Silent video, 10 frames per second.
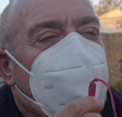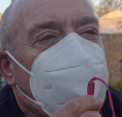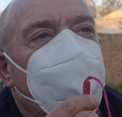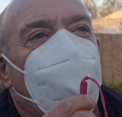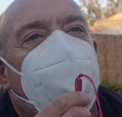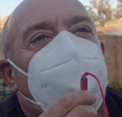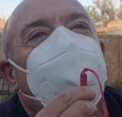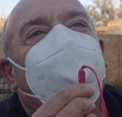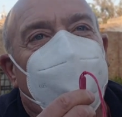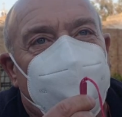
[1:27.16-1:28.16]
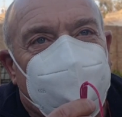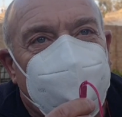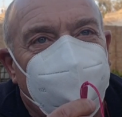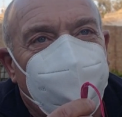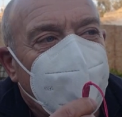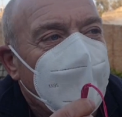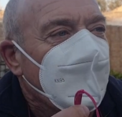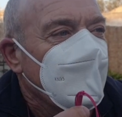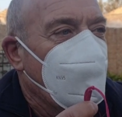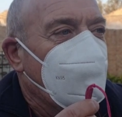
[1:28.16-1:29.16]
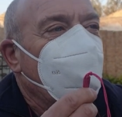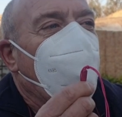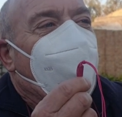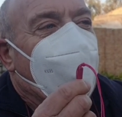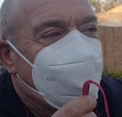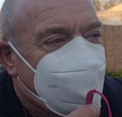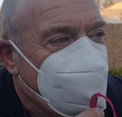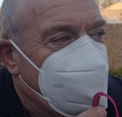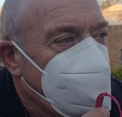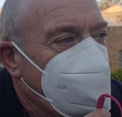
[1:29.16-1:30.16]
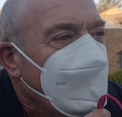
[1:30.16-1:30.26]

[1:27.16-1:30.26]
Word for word: a due edifici, cioè a due palazzine